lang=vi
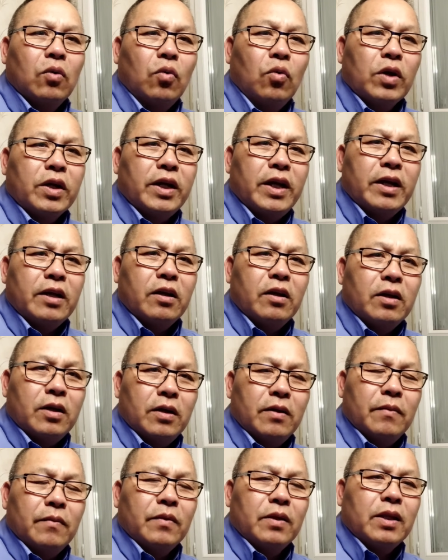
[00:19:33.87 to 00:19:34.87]
ủa này nó
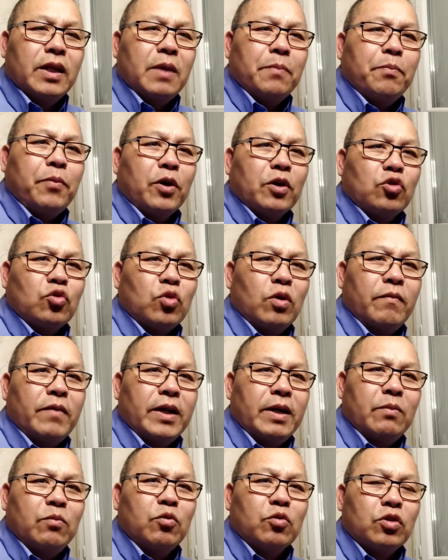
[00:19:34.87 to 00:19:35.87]
này bỏ xuống
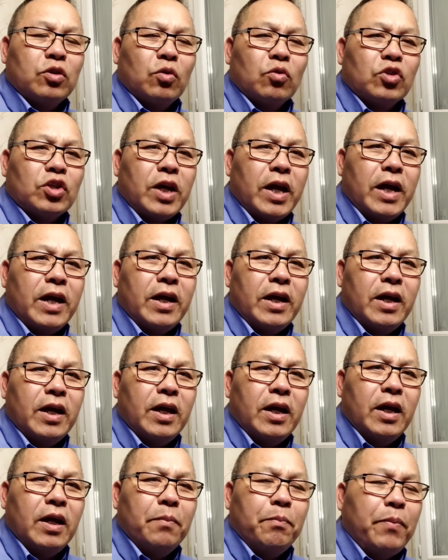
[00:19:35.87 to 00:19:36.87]
mà này mua chỗ
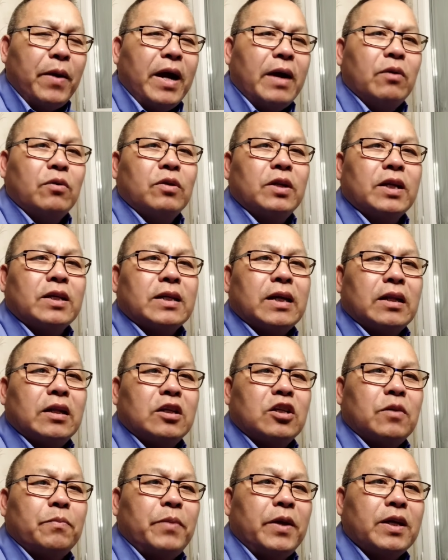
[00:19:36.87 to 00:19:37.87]
chơi ba ở này sao để
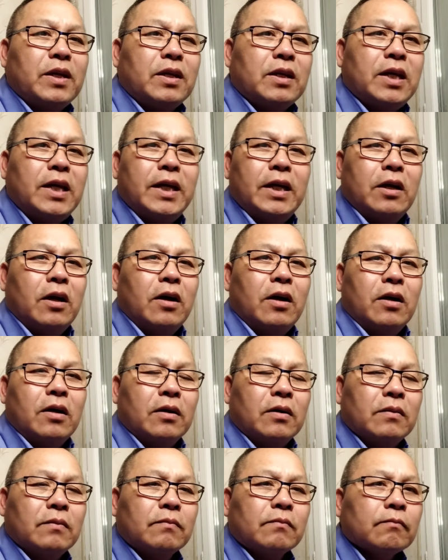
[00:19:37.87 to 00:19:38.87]
chơi cái khí là
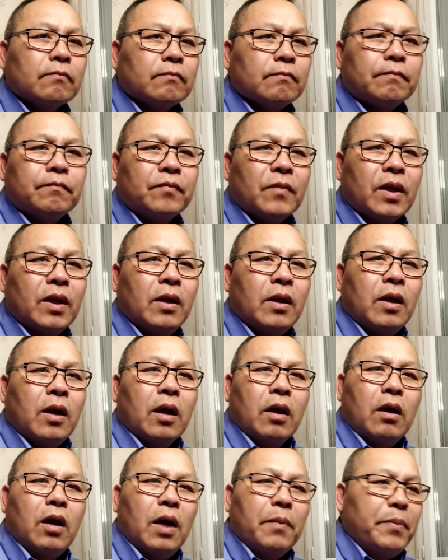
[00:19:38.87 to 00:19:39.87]

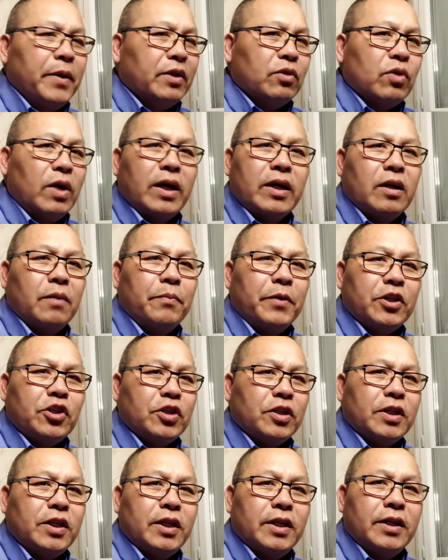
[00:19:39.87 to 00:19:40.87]
khó bị tôi hay là bị
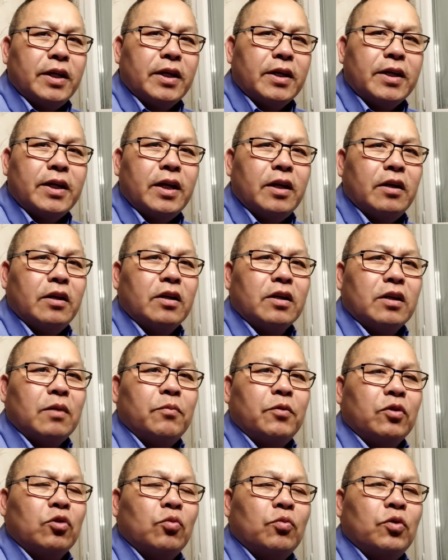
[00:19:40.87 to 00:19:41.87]
chỉ khí này kia này này
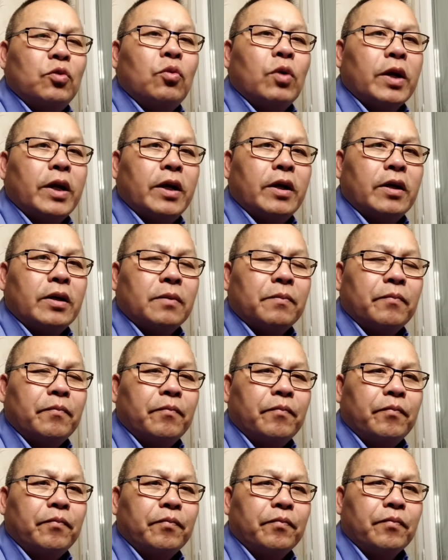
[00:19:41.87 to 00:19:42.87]
chẳng mình tu mình ủa na
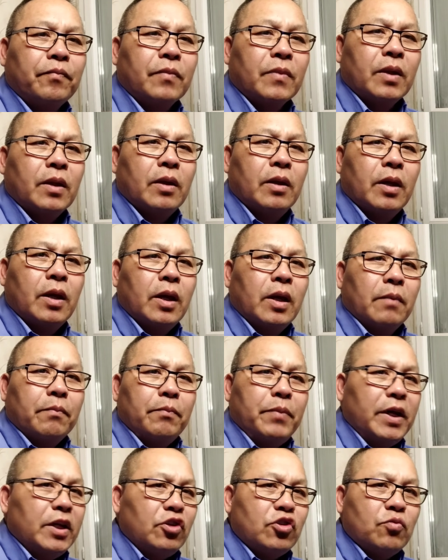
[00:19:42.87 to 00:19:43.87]

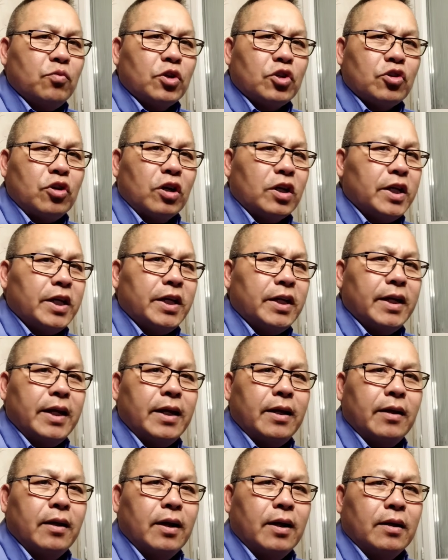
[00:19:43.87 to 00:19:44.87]
bé chúng mà cho khí
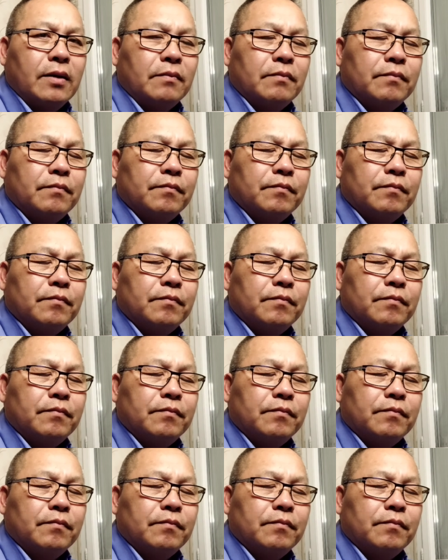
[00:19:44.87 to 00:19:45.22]
này là